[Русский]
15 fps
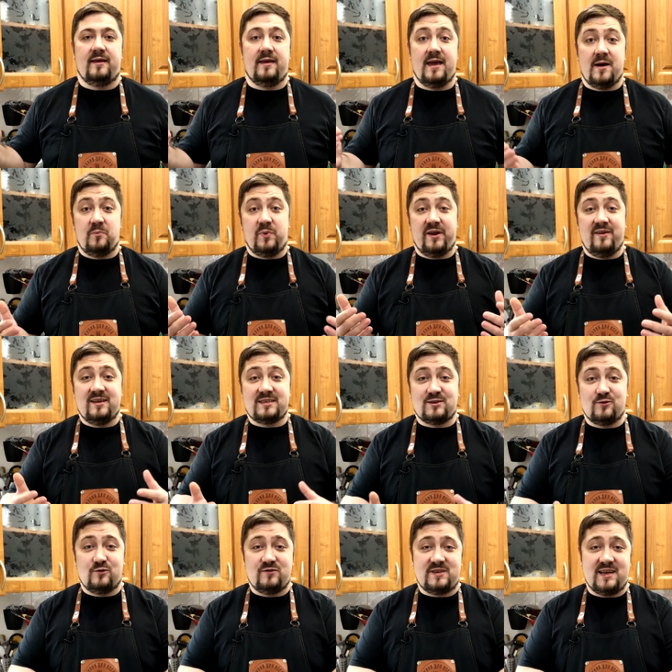Я
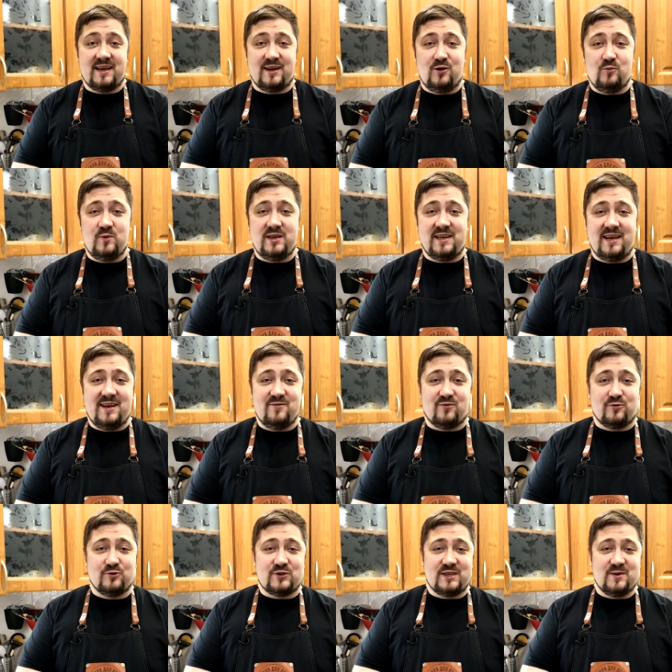приветствую всех любителей
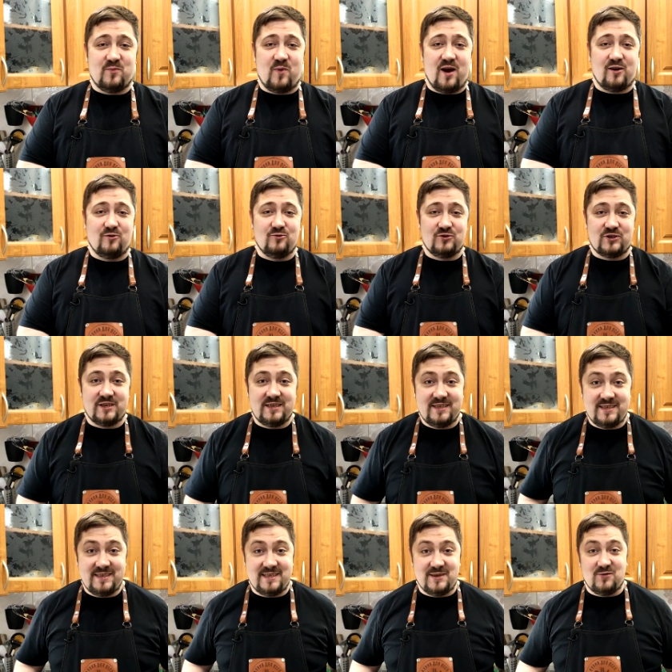вкусно покушать.
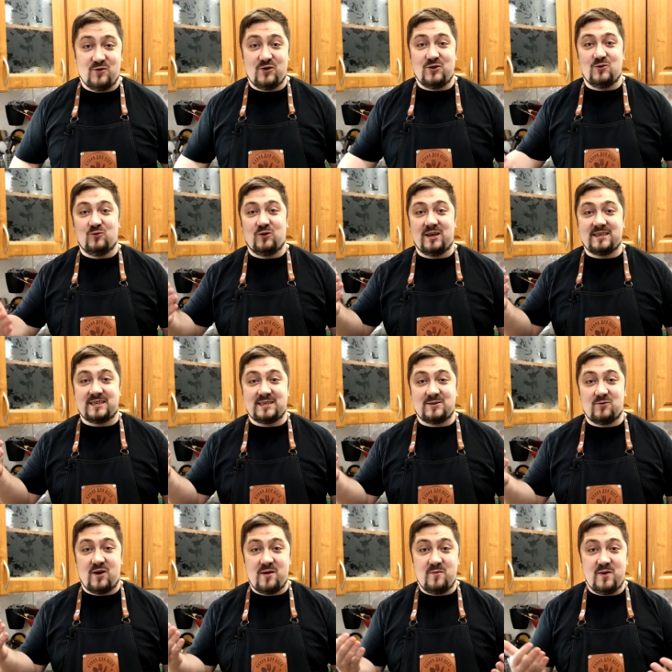Сегодня у нас с
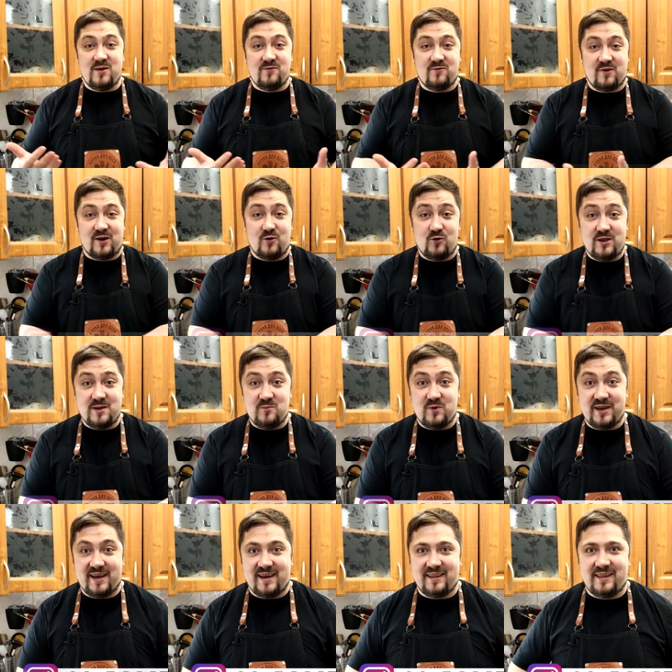вами вроде
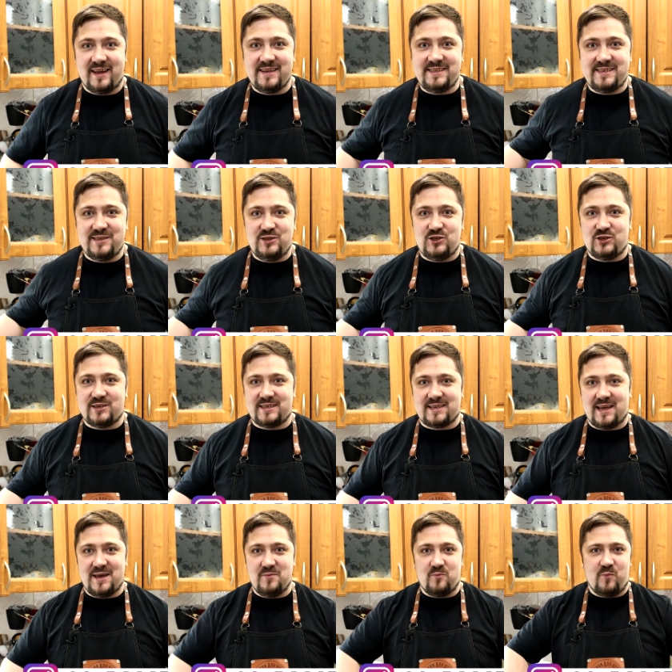бы
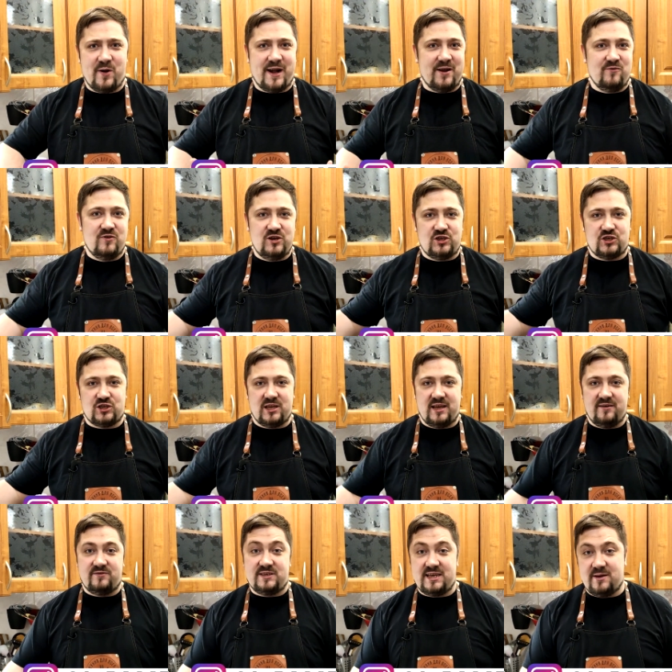классическое,
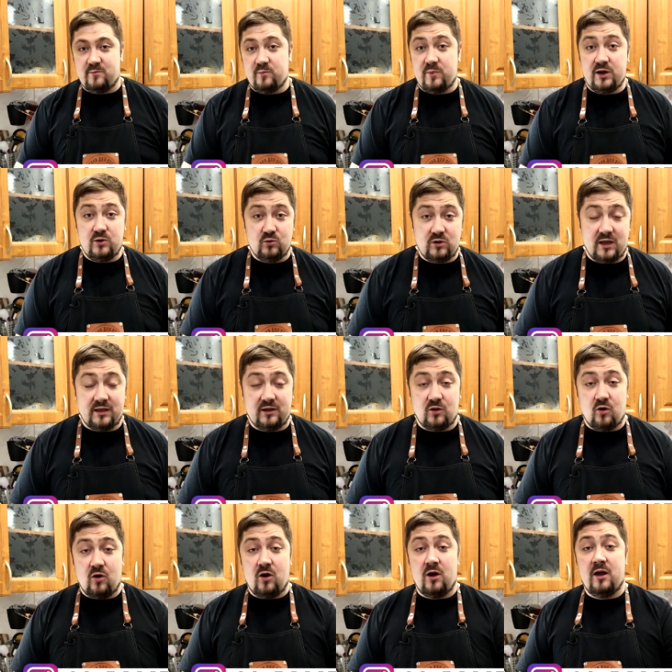привычное всем блюдо,
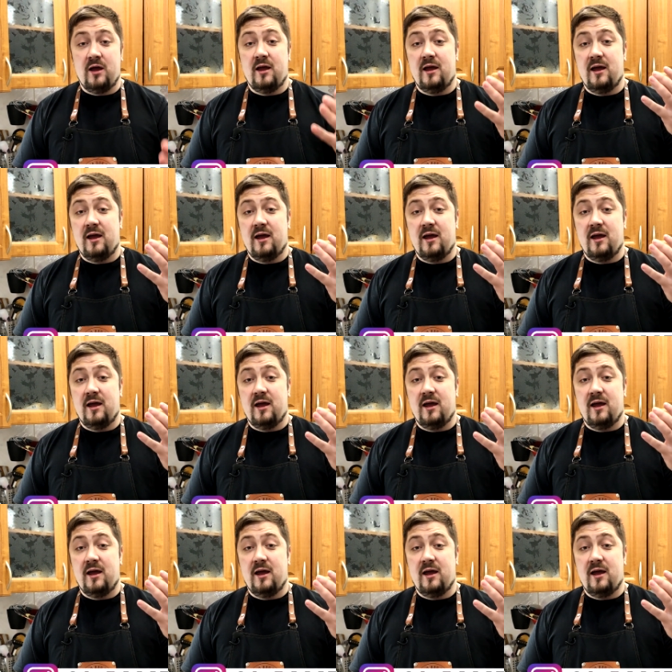но